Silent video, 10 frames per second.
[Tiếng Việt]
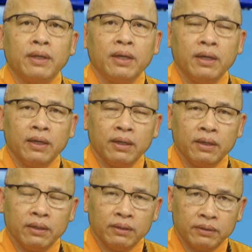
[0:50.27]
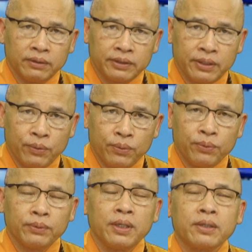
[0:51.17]
à, xấu
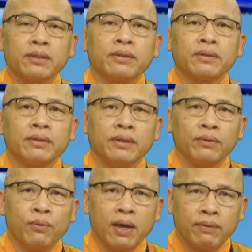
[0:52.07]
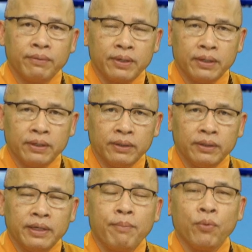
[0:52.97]
thức, à, quán về
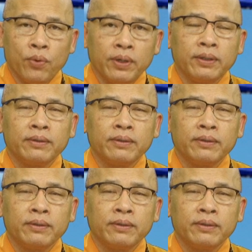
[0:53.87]
năm uẩn